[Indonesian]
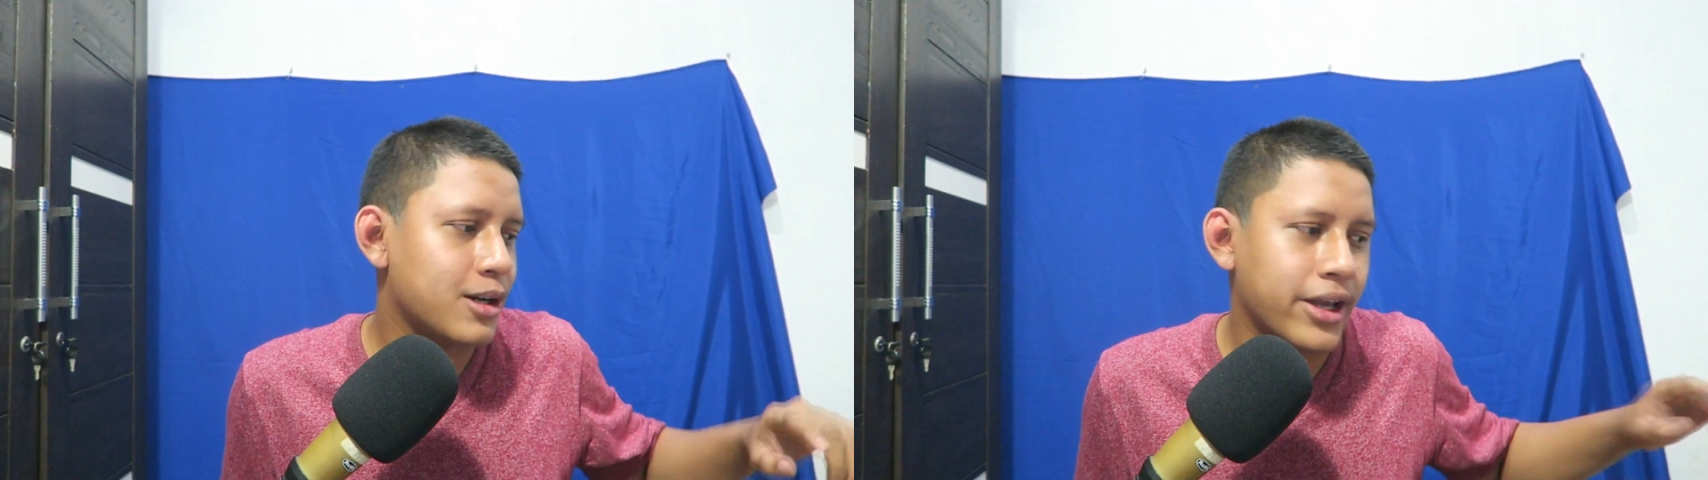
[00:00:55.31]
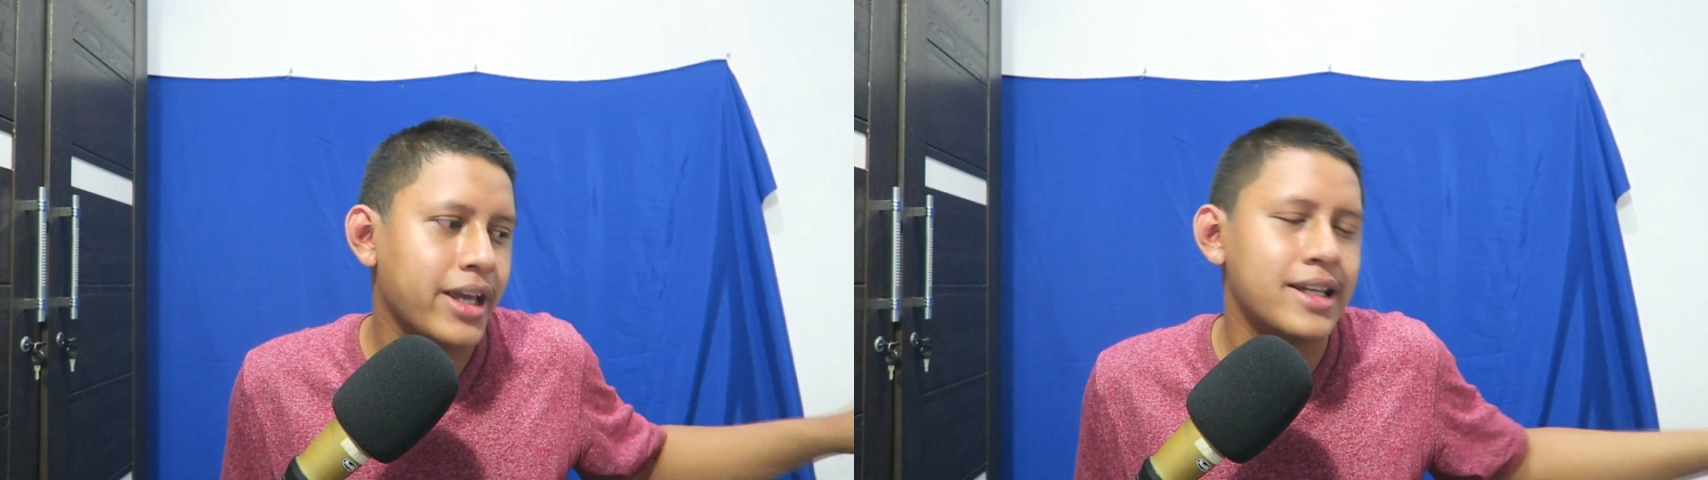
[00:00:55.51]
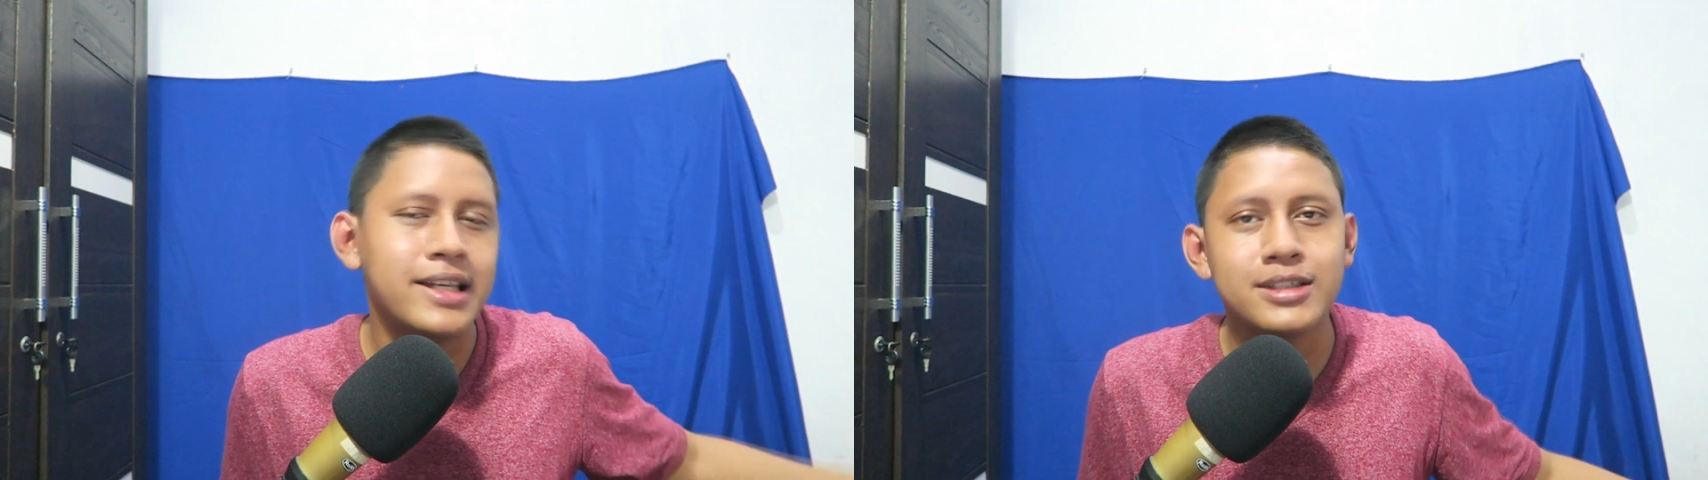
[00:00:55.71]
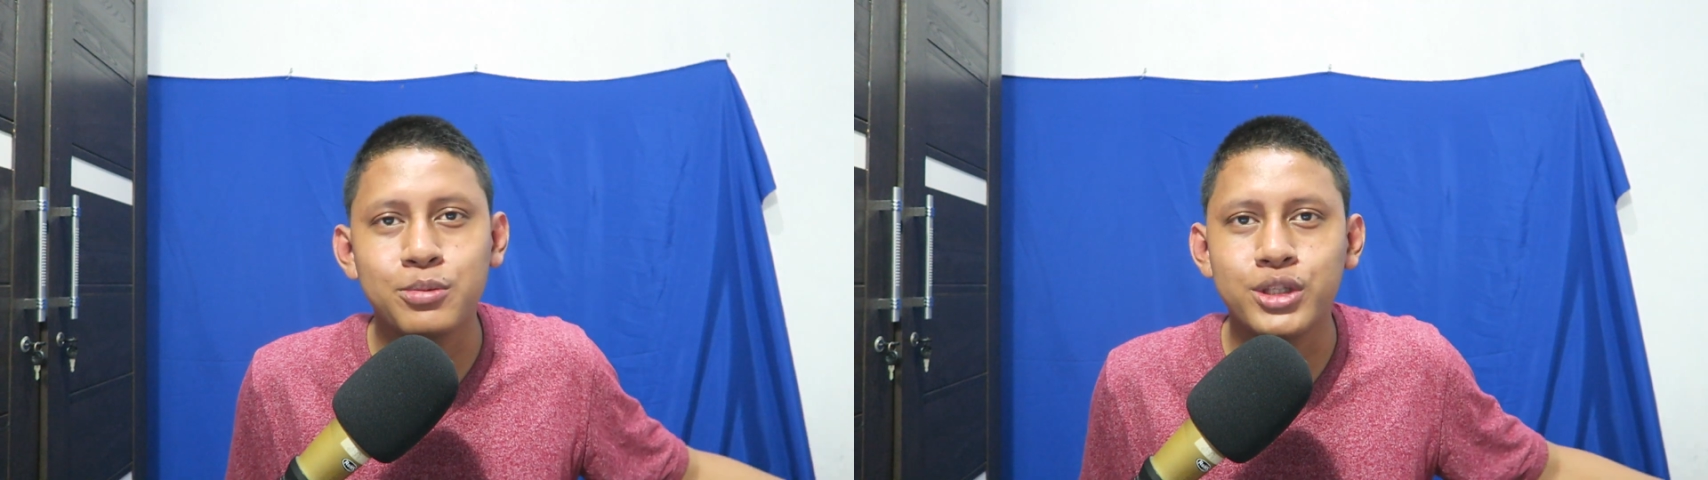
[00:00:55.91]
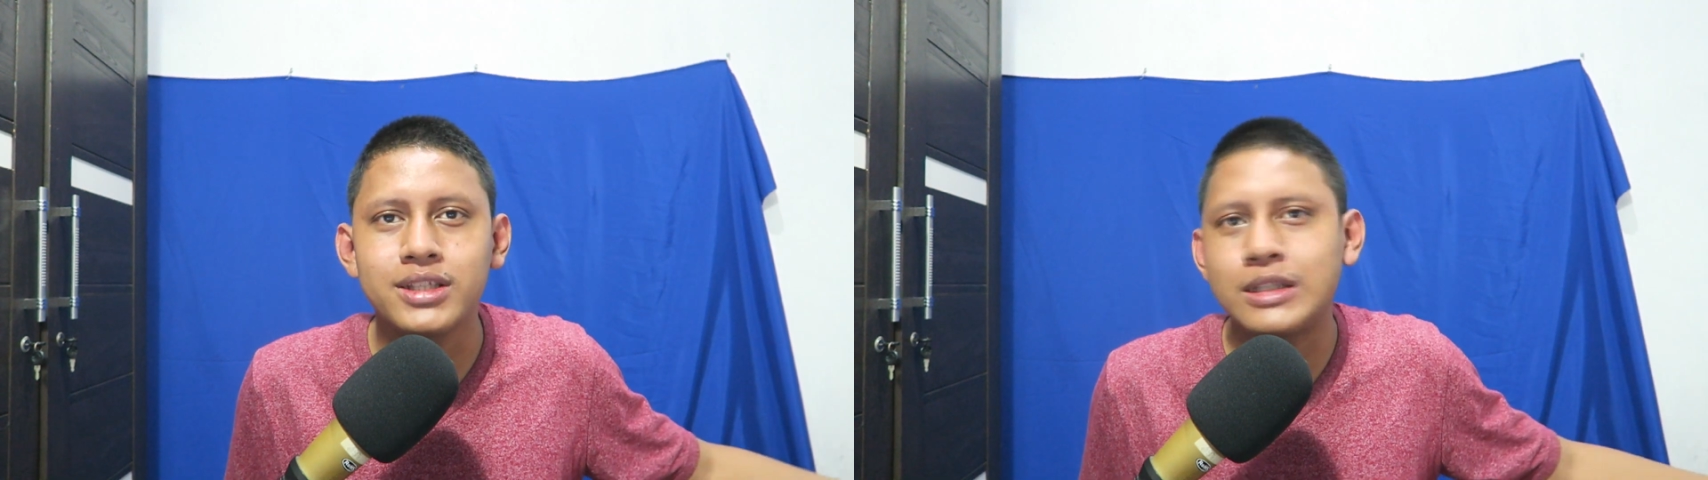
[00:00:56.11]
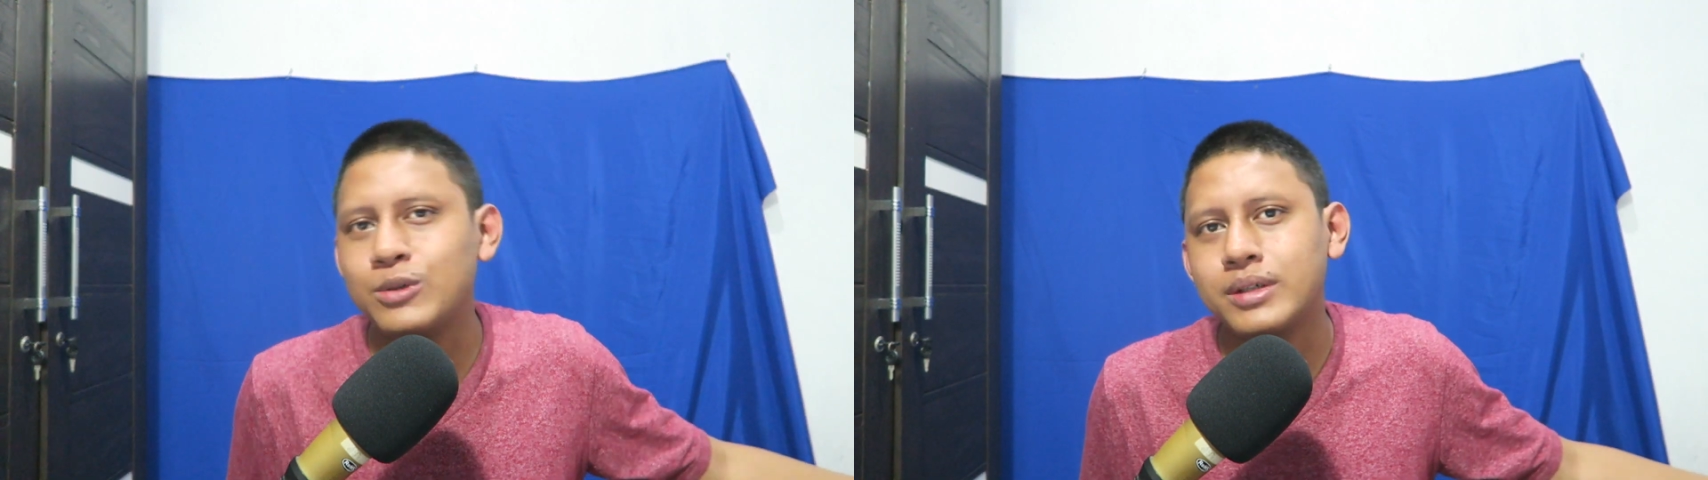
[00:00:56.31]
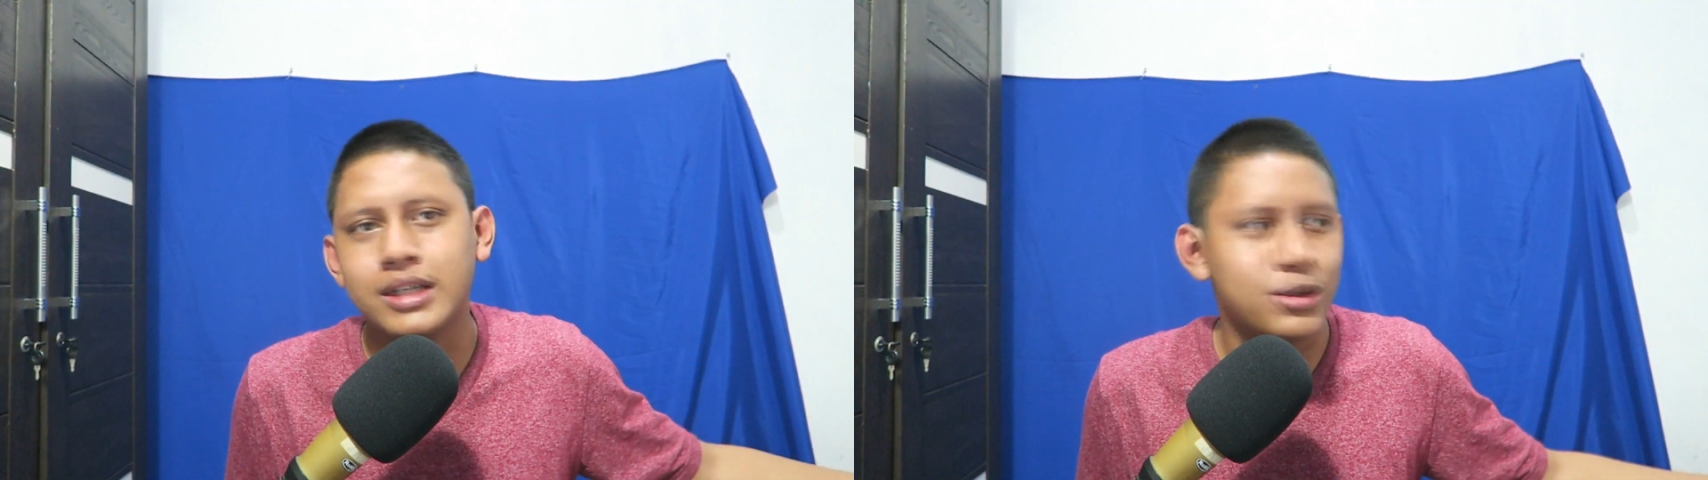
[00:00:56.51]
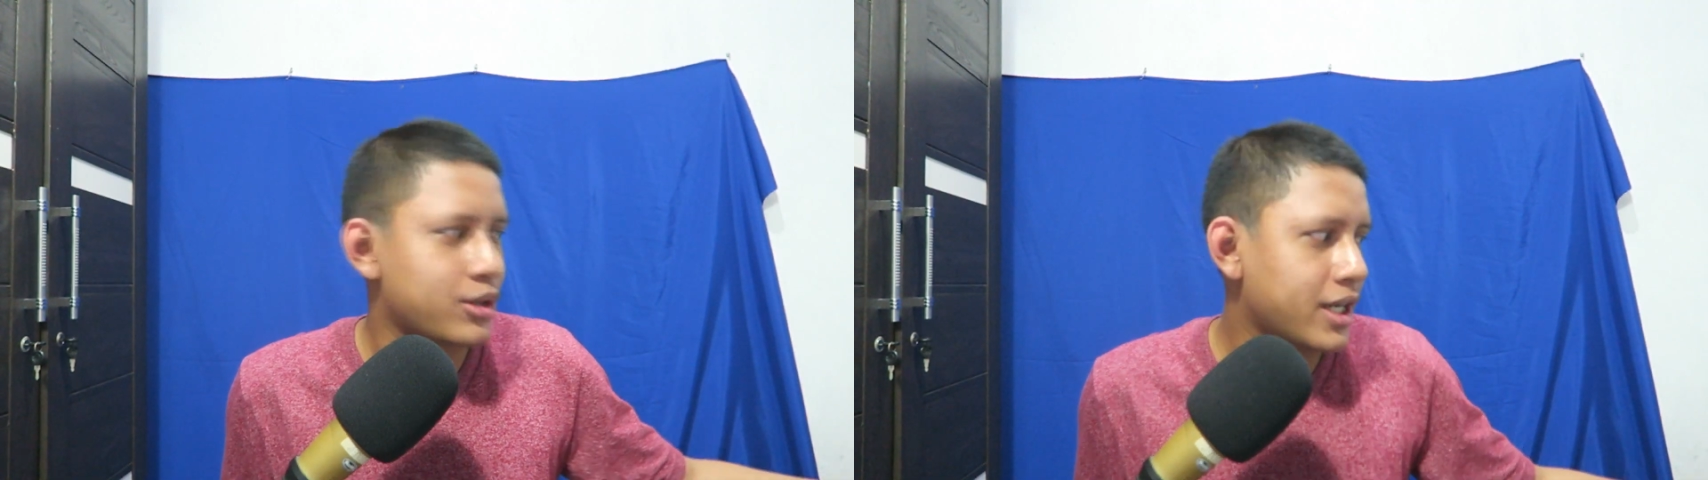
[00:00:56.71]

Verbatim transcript: Oke, Diki sebutin satu persatu.